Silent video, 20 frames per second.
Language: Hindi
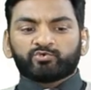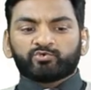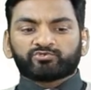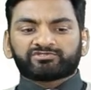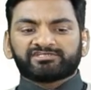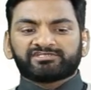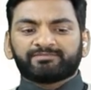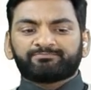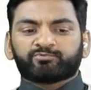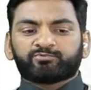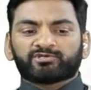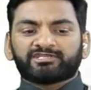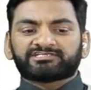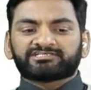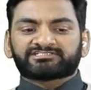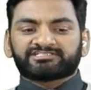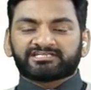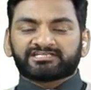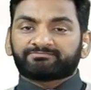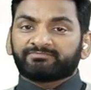उसने पूरे
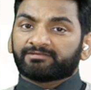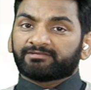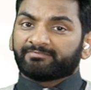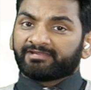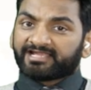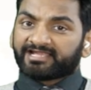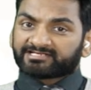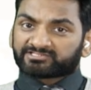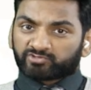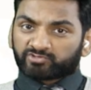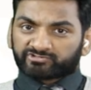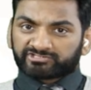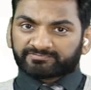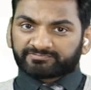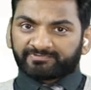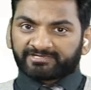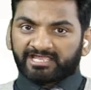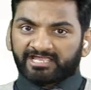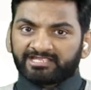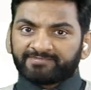स्टेट में एक मेगा स्टॉकेज
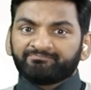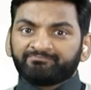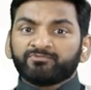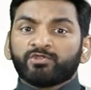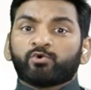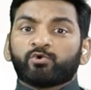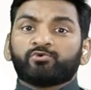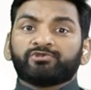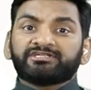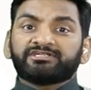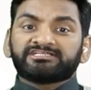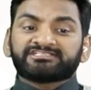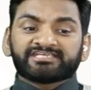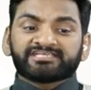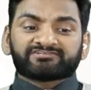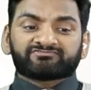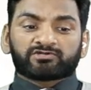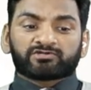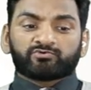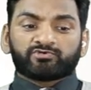बनाए उन
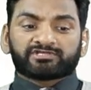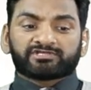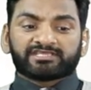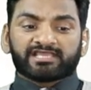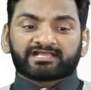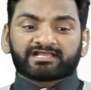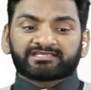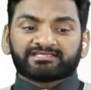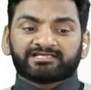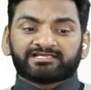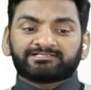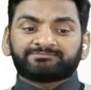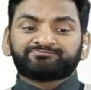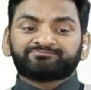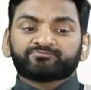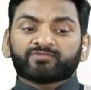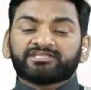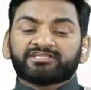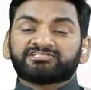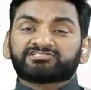स्टेट वालों ने क्या किया
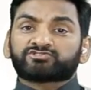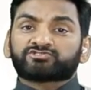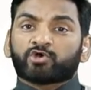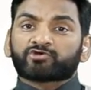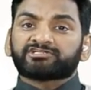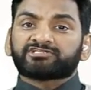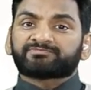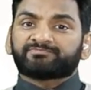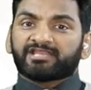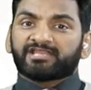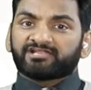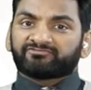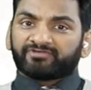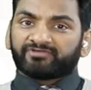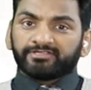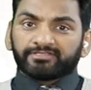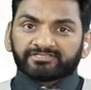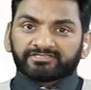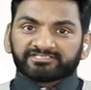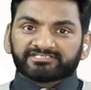स्टॉकेज बनाए
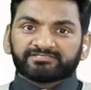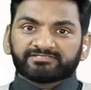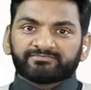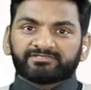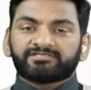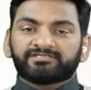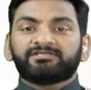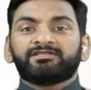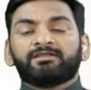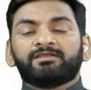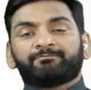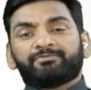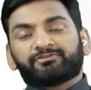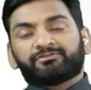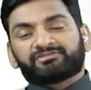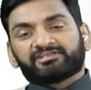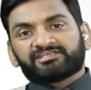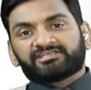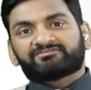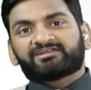वही सिटी में फिर
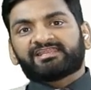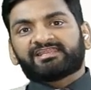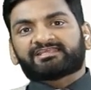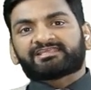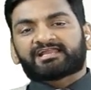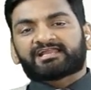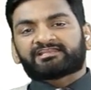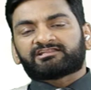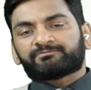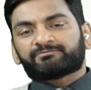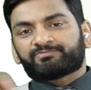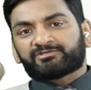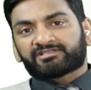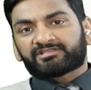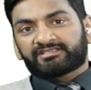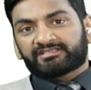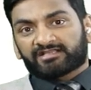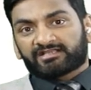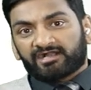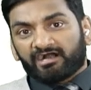सिटी वाले क्या करेंगे फिर
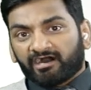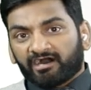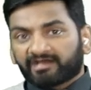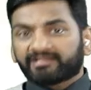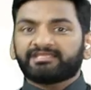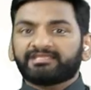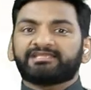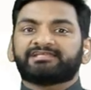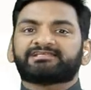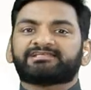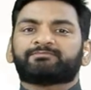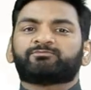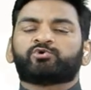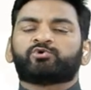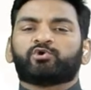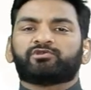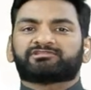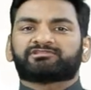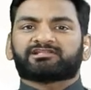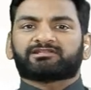हर एरिया में
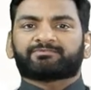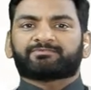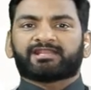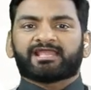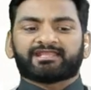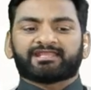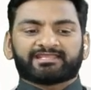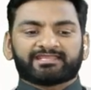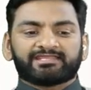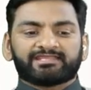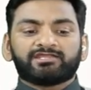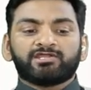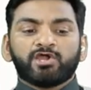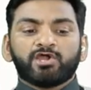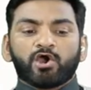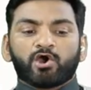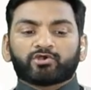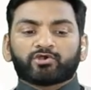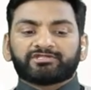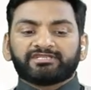होलसेलर बनाएंगे
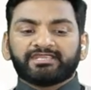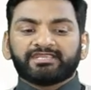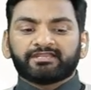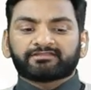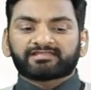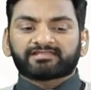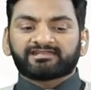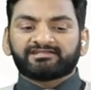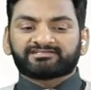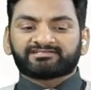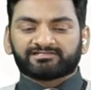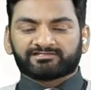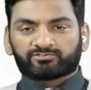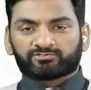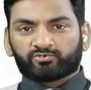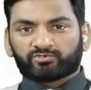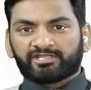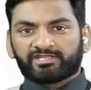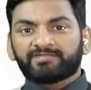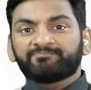और ढेर सारे रिटेलर
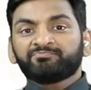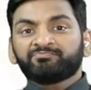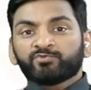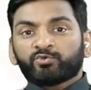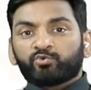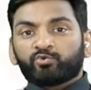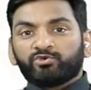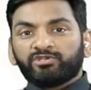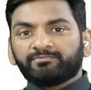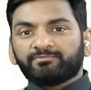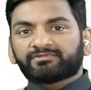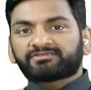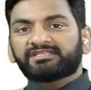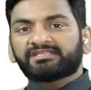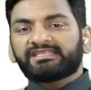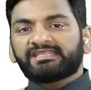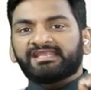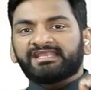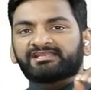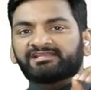हो गए उन्हीं में से
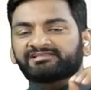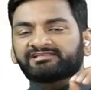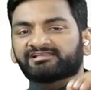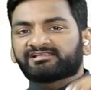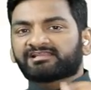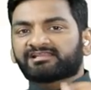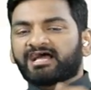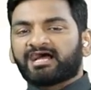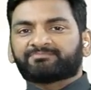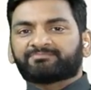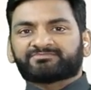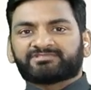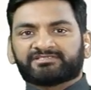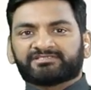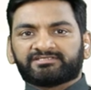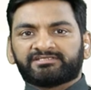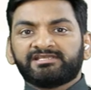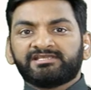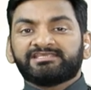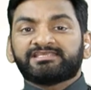एक रिटेलर आप थे
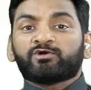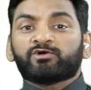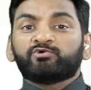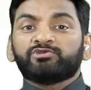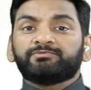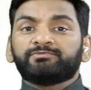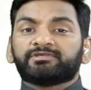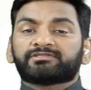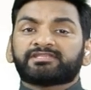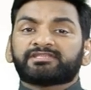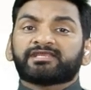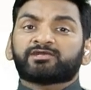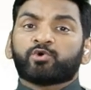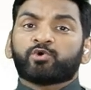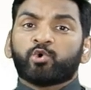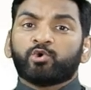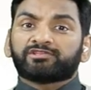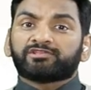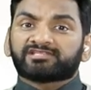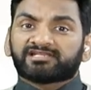या उन्हीं में से एक
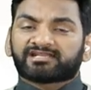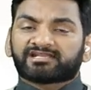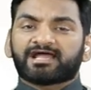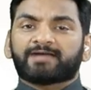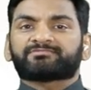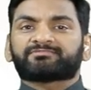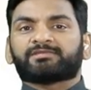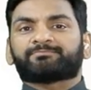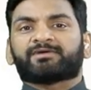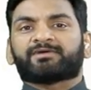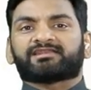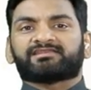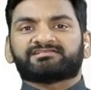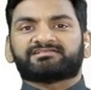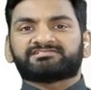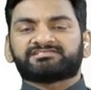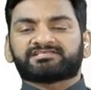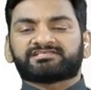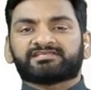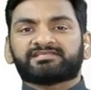होलसेलर आप थे पार्ले
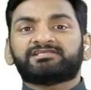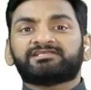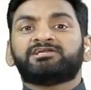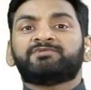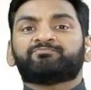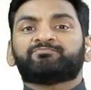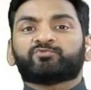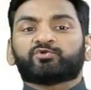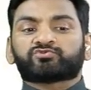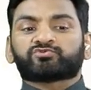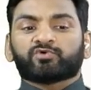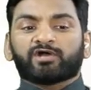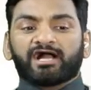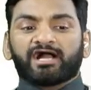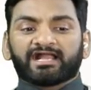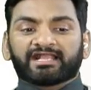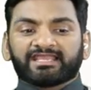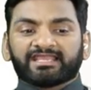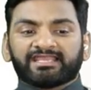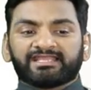जी के दोस्तों
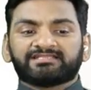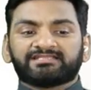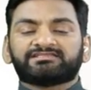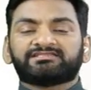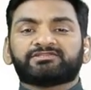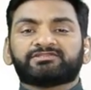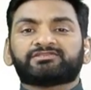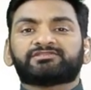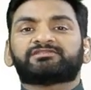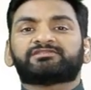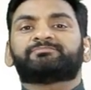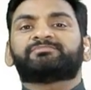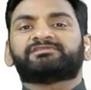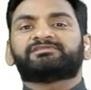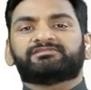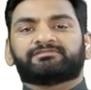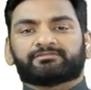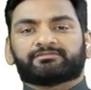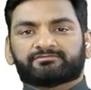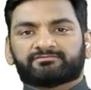अगेन दिस इज अ
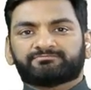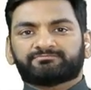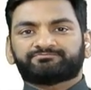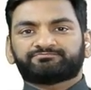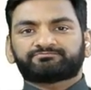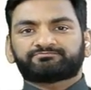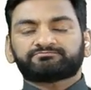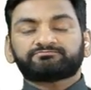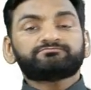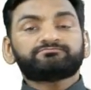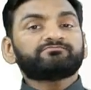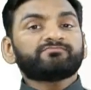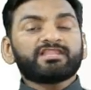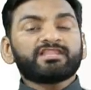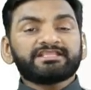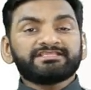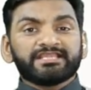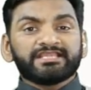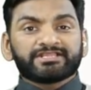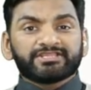बिजनेस
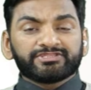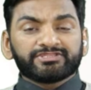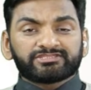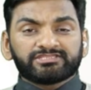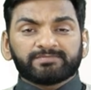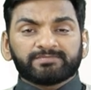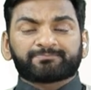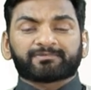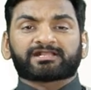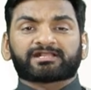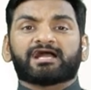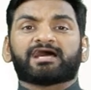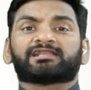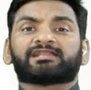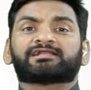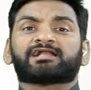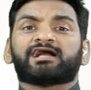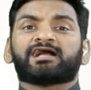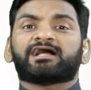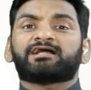ये किसी प्रकार
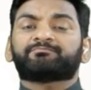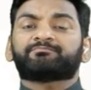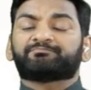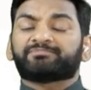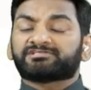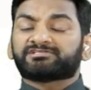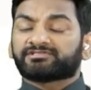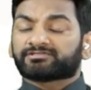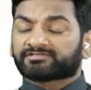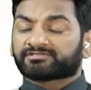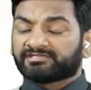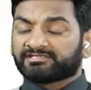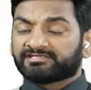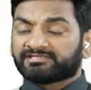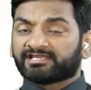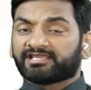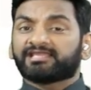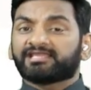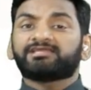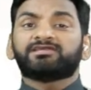का बिजनेस नहीं
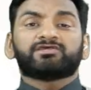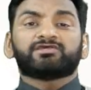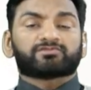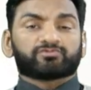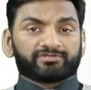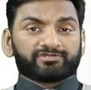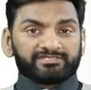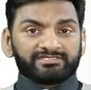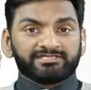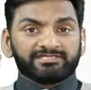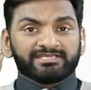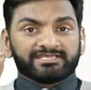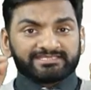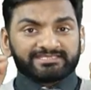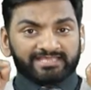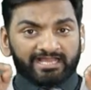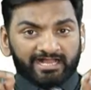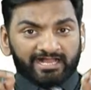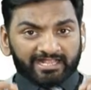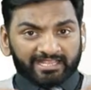है सॉरी
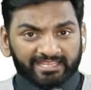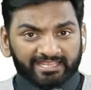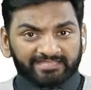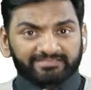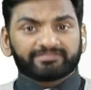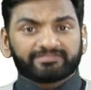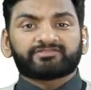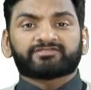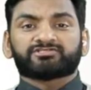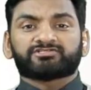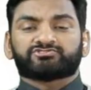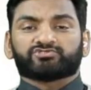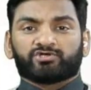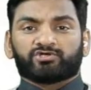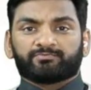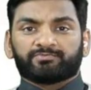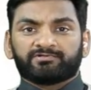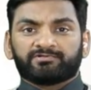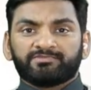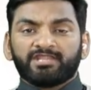ये अगेन दिस इज अ
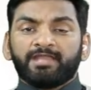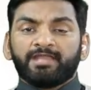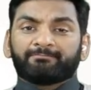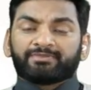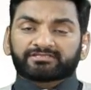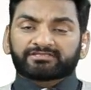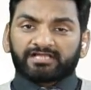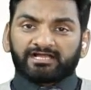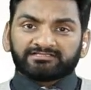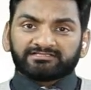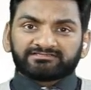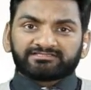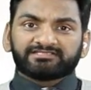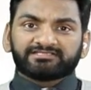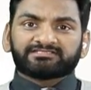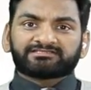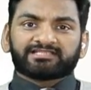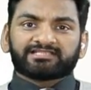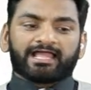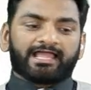जॉब बस अंतर
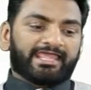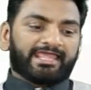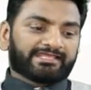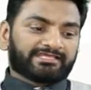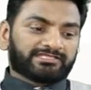इतना है